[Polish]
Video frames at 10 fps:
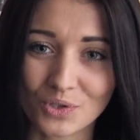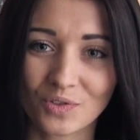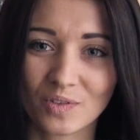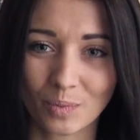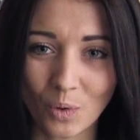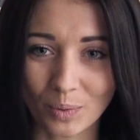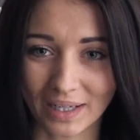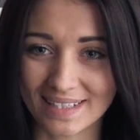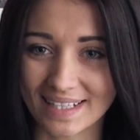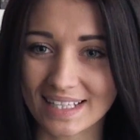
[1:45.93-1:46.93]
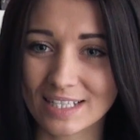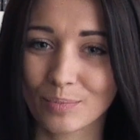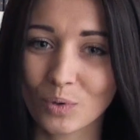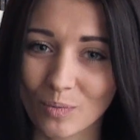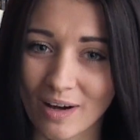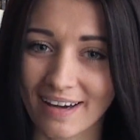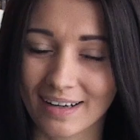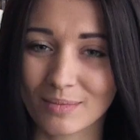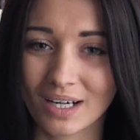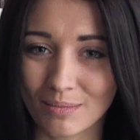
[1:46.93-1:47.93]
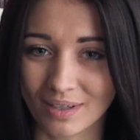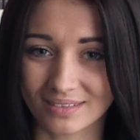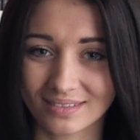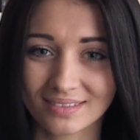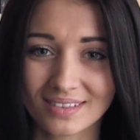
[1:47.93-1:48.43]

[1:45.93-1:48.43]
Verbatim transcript: współpracę z bookmacherem Kaman